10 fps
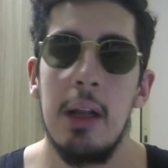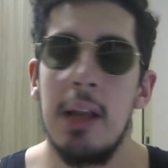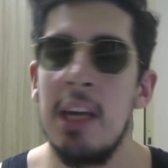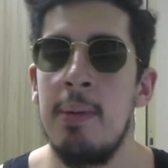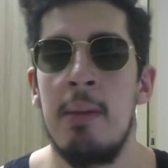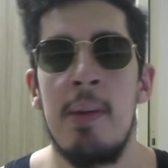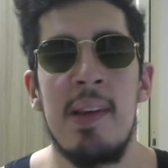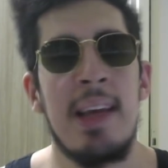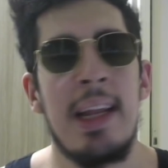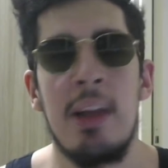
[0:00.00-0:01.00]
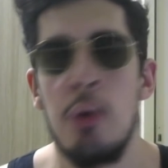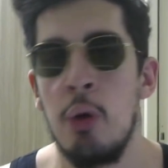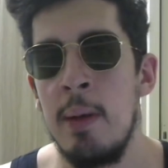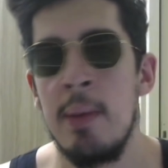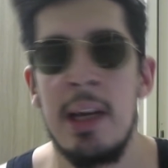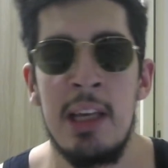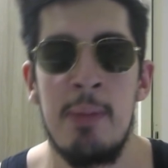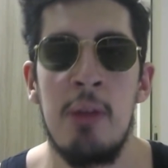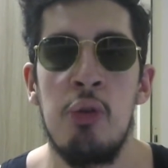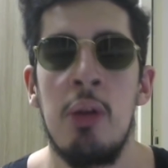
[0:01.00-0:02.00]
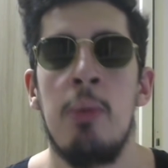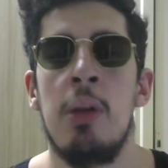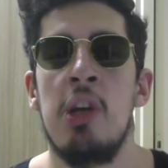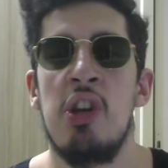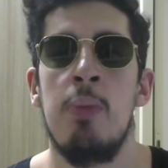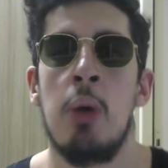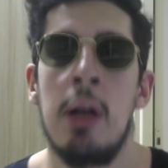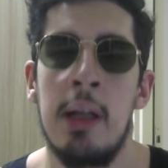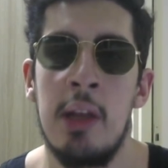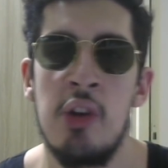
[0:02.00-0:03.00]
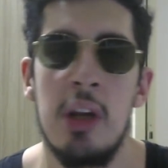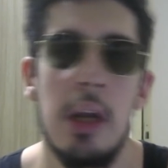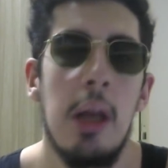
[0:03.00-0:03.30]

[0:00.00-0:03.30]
Takip etmenize gerek yok. Benim takiple şununla bununla işim yok arkadaşlar.